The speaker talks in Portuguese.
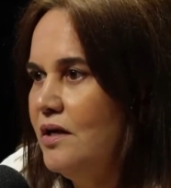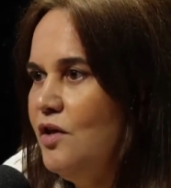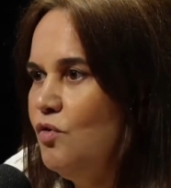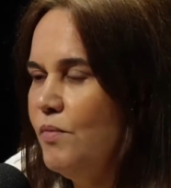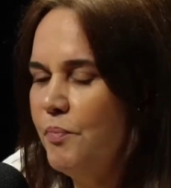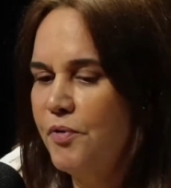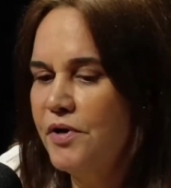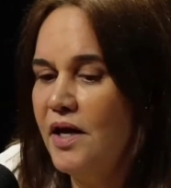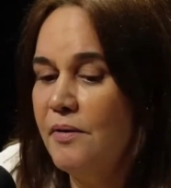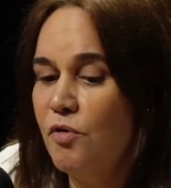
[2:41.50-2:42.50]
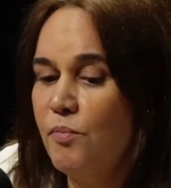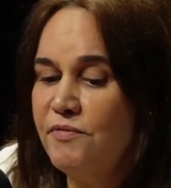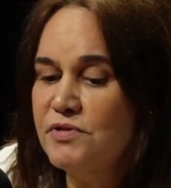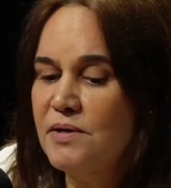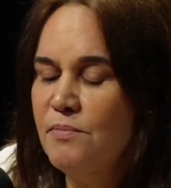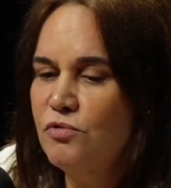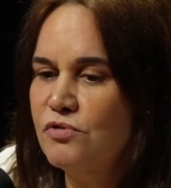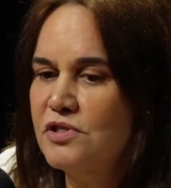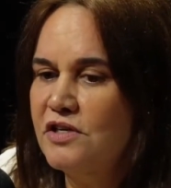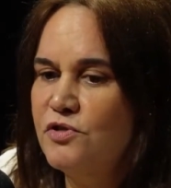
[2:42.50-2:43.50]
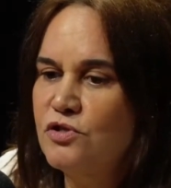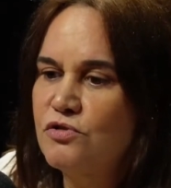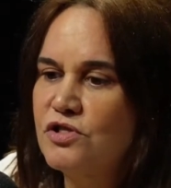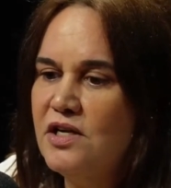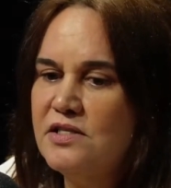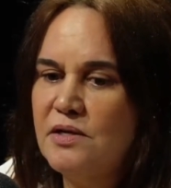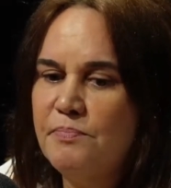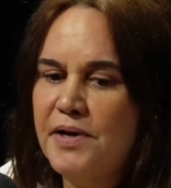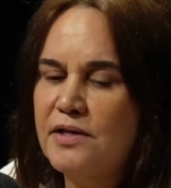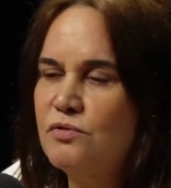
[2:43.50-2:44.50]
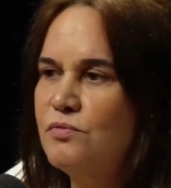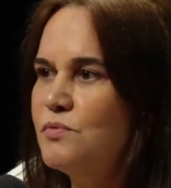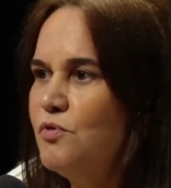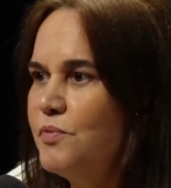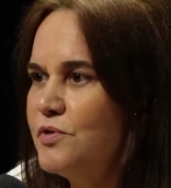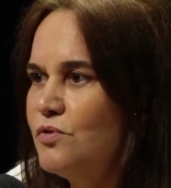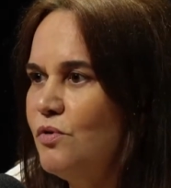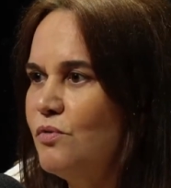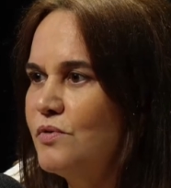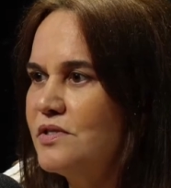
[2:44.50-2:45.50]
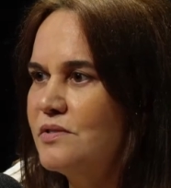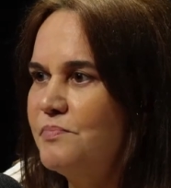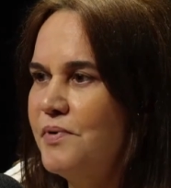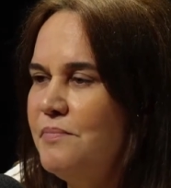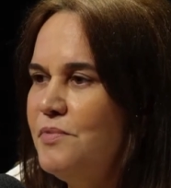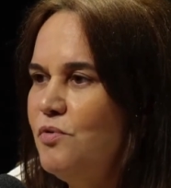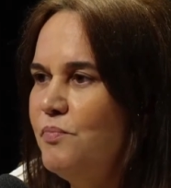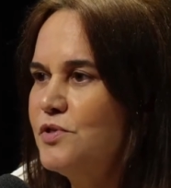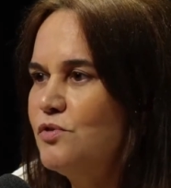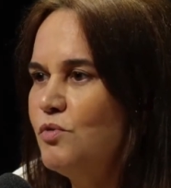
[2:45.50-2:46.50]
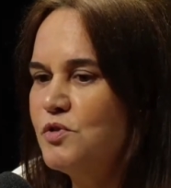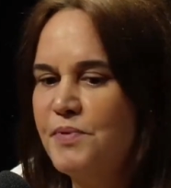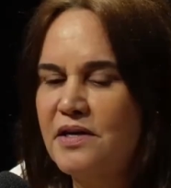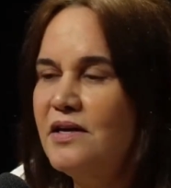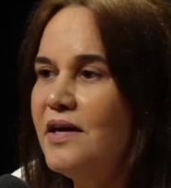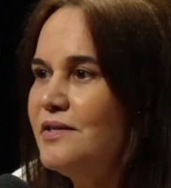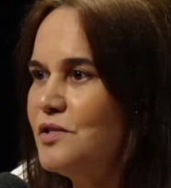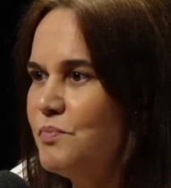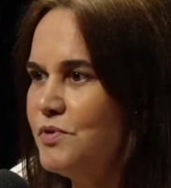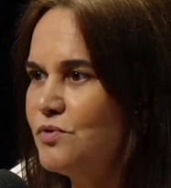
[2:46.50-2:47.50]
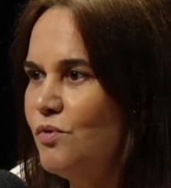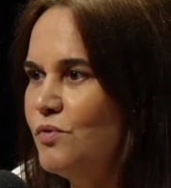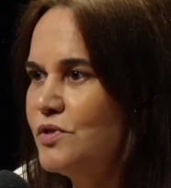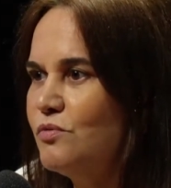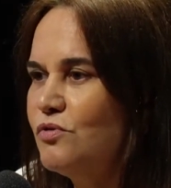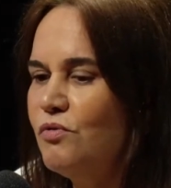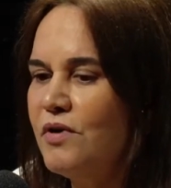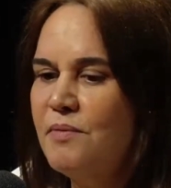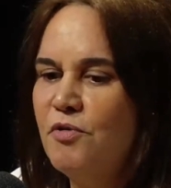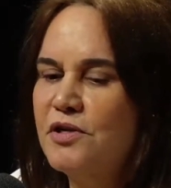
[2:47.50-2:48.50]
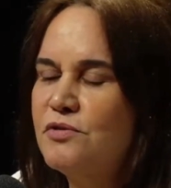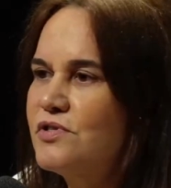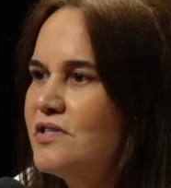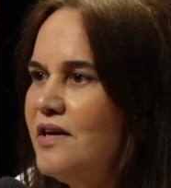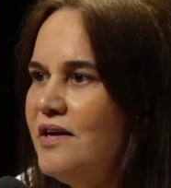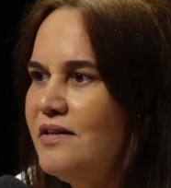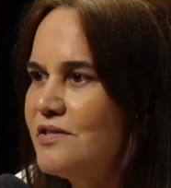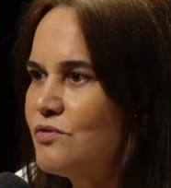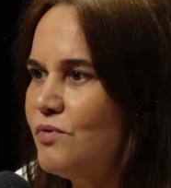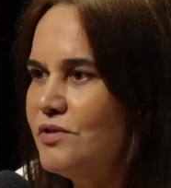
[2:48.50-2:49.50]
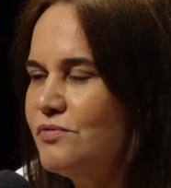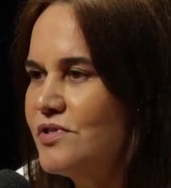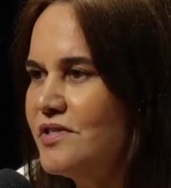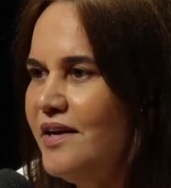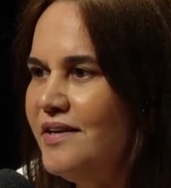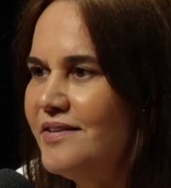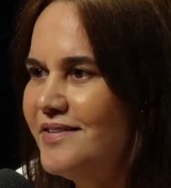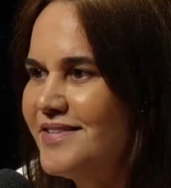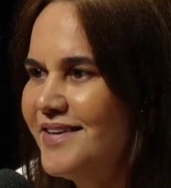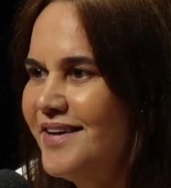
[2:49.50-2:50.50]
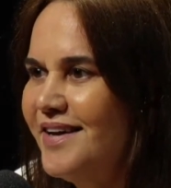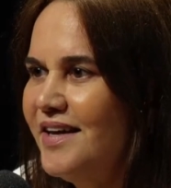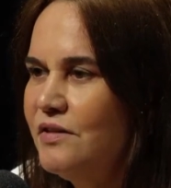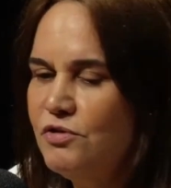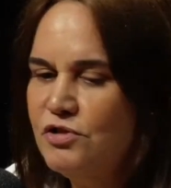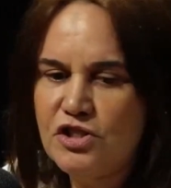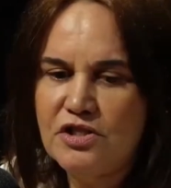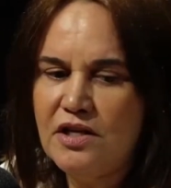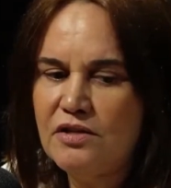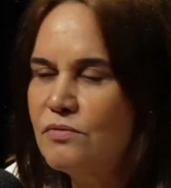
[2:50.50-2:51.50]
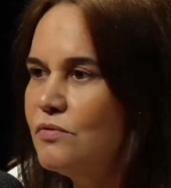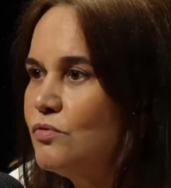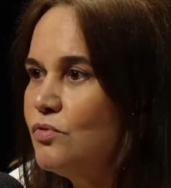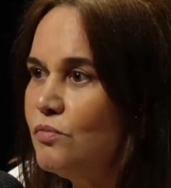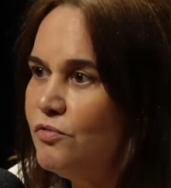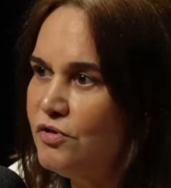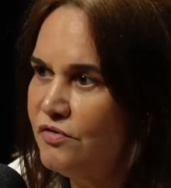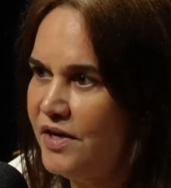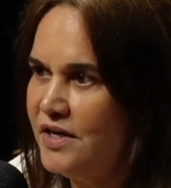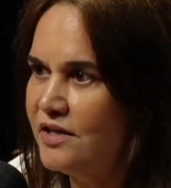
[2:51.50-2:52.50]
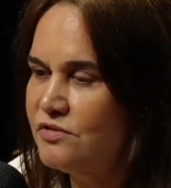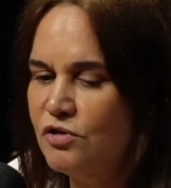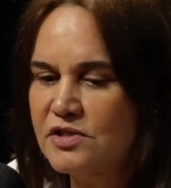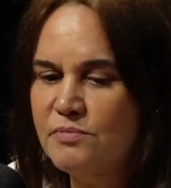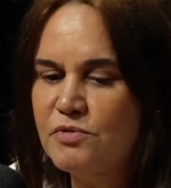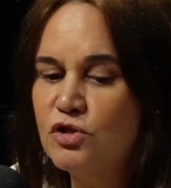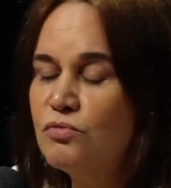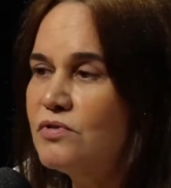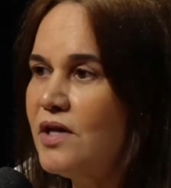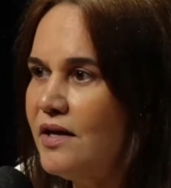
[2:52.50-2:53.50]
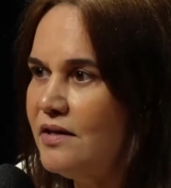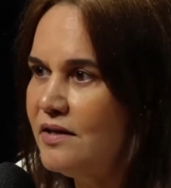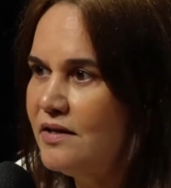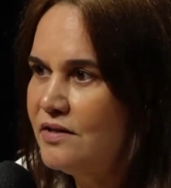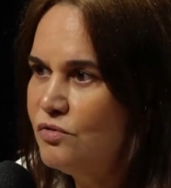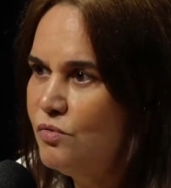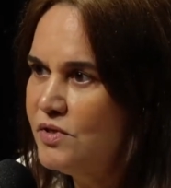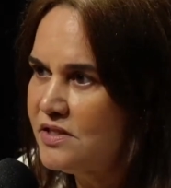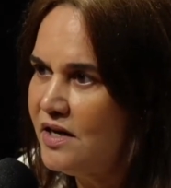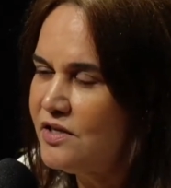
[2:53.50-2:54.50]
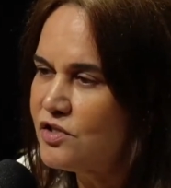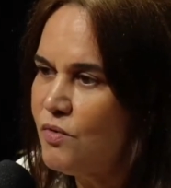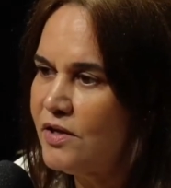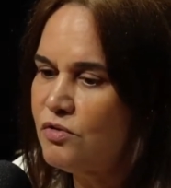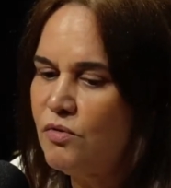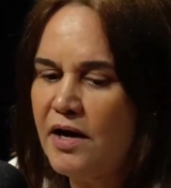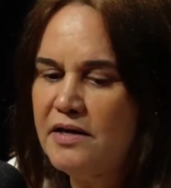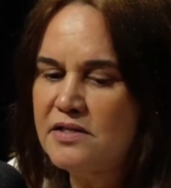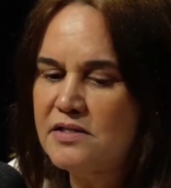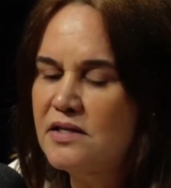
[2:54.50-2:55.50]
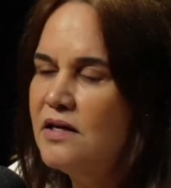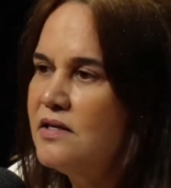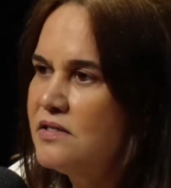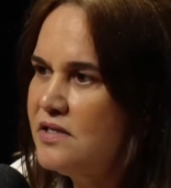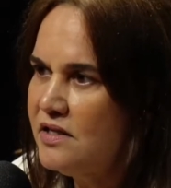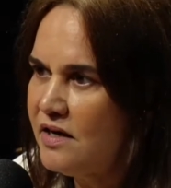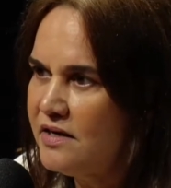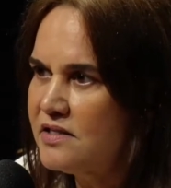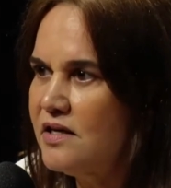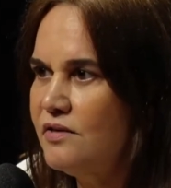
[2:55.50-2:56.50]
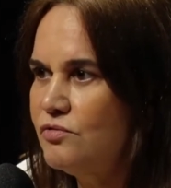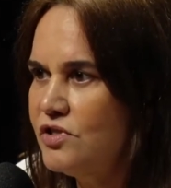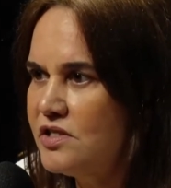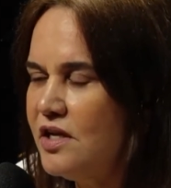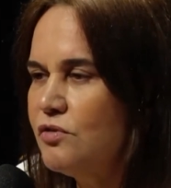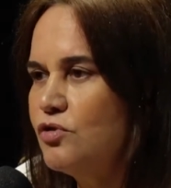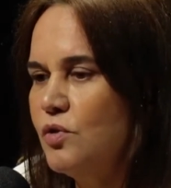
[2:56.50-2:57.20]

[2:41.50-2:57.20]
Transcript: nenhuma, porque como é que você monta um serviço de urgência para duas mil pessoas, para mil pessoas, para 500 pessoas? Outro lugar mora 200, 400. Então a gente tem tudo muito variado. Então nós temos que juntar duas, três, quatro áreas, centralizar num distrito,